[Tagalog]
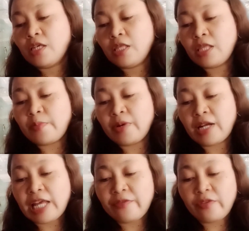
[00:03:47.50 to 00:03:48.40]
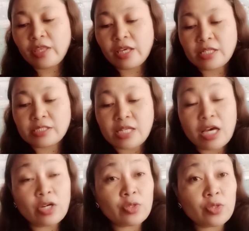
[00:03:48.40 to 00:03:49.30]
Number 11 is
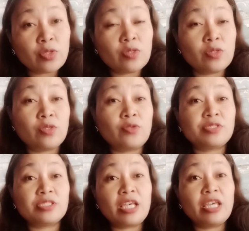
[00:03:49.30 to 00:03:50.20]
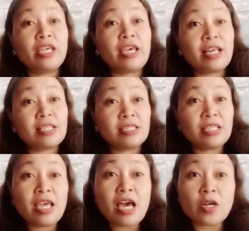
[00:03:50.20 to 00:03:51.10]
how to stay
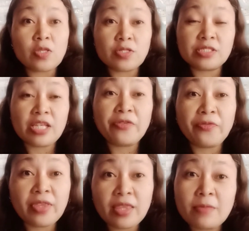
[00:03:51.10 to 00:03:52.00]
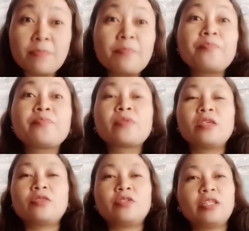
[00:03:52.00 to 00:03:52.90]
healthy, how to stay fit.
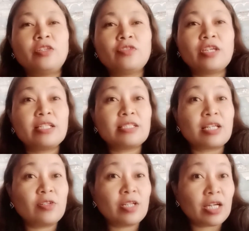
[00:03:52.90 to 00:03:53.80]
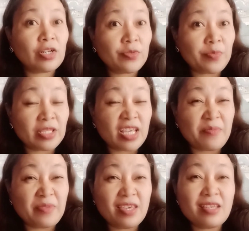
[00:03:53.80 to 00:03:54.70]
Ito rin yun guys, lalo na karoon
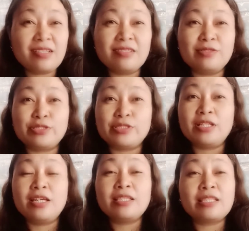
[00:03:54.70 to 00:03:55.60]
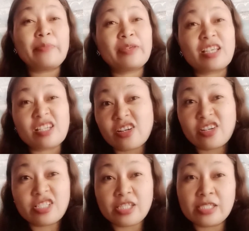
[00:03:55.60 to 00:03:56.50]
pandemic. Tapos, daming
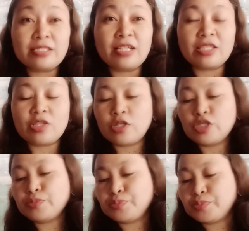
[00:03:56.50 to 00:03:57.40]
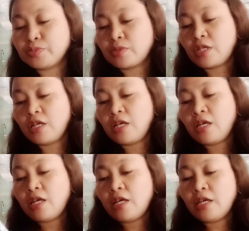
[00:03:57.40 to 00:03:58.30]
nagre-research din ito
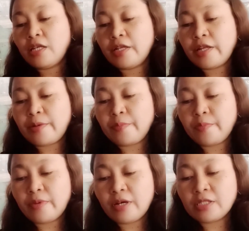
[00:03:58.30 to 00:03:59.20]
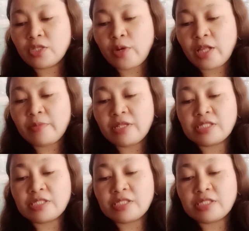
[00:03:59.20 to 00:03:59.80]
number 12 is